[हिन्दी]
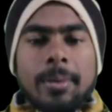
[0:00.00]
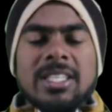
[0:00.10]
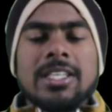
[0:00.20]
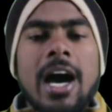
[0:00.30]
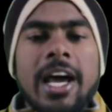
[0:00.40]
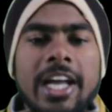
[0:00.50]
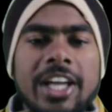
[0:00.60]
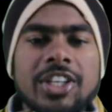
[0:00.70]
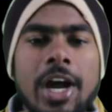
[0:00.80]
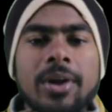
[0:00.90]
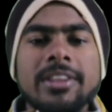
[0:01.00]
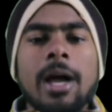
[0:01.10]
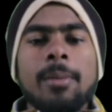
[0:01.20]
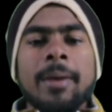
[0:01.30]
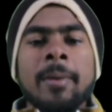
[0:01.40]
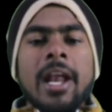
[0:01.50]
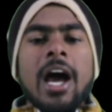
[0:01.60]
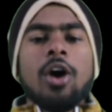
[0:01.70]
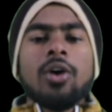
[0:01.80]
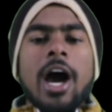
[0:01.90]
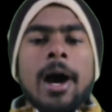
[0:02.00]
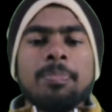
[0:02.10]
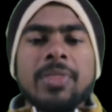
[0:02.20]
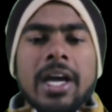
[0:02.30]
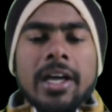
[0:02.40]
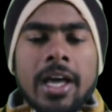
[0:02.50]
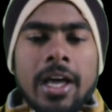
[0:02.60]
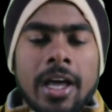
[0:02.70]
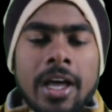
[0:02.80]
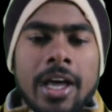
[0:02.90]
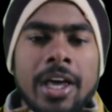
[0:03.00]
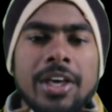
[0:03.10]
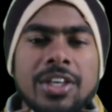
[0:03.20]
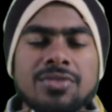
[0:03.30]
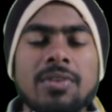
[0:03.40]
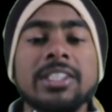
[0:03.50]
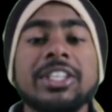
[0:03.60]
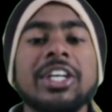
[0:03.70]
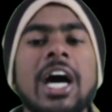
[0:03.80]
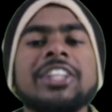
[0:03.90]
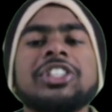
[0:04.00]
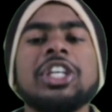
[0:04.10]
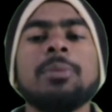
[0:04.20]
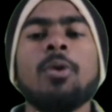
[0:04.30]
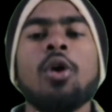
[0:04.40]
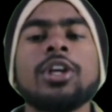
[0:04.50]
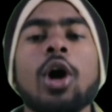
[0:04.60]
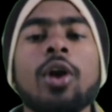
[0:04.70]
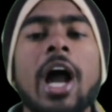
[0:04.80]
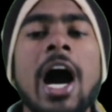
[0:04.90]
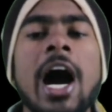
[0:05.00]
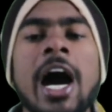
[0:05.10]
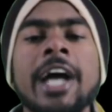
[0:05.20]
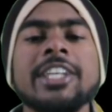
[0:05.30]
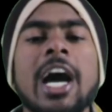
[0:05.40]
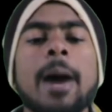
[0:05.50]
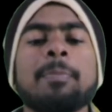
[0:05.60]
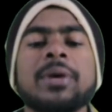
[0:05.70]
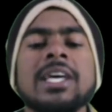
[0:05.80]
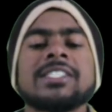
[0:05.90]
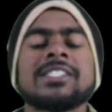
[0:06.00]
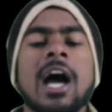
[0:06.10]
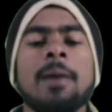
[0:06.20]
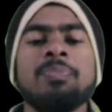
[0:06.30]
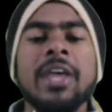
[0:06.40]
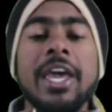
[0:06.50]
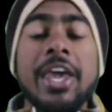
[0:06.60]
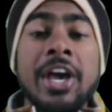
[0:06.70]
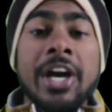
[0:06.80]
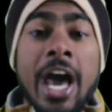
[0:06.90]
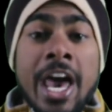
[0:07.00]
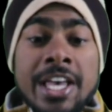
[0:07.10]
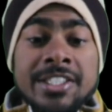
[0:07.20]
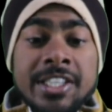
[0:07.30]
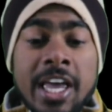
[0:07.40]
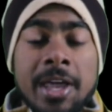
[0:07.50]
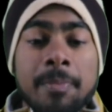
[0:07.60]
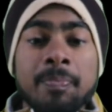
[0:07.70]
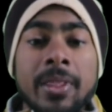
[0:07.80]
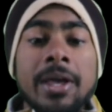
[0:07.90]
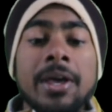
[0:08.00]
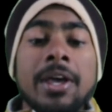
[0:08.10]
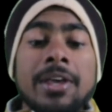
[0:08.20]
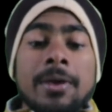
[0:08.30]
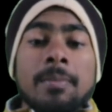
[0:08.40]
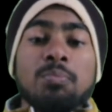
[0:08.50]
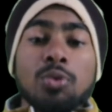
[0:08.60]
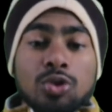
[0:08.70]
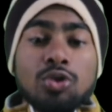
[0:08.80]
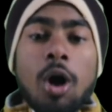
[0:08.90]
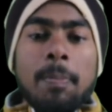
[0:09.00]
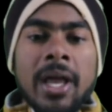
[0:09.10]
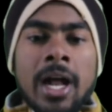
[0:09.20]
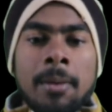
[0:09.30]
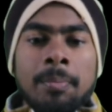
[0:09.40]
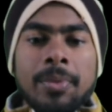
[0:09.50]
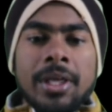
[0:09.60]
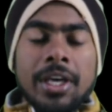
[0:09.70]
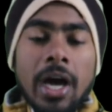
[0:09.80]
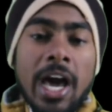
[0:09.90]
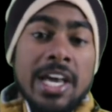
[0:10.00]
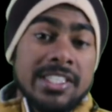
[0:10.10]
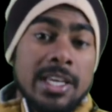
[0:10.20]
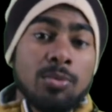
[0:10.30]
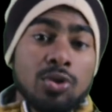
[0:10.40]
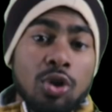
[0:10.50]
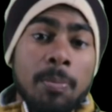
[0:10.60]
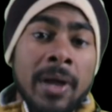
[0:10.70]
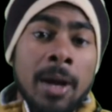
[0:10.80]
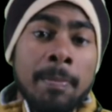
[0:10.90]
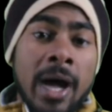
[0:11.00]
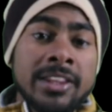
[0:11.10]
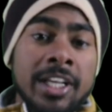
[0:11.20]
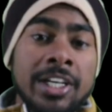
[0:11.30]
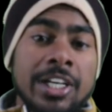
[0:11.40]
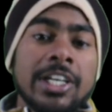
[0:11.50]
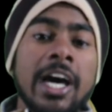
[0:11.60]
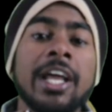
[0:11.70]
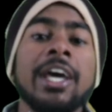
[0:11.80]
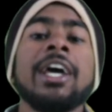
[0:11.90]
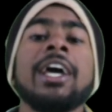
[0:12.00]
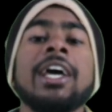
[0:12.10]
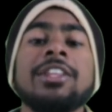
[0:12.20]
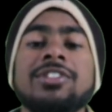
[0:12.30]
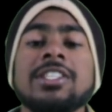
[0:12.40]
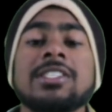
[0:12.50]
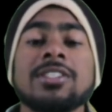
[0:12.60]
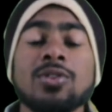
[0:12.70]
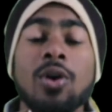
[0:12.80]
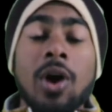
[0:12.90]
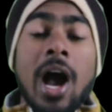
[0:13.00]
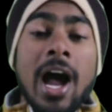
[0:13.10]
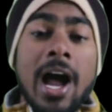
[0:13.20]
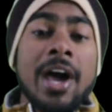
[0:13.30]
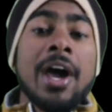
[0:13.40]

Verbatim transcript: नमस्कार राज रावत नाम है मेरा और आप देख रहे हैं इस वक्त राज की रिपोर्ट और आज आपके सामने एक ऐसे मुद्दों पर हम ऐसे मुद्दों पर हम बात करने जा रहे हैं जिसका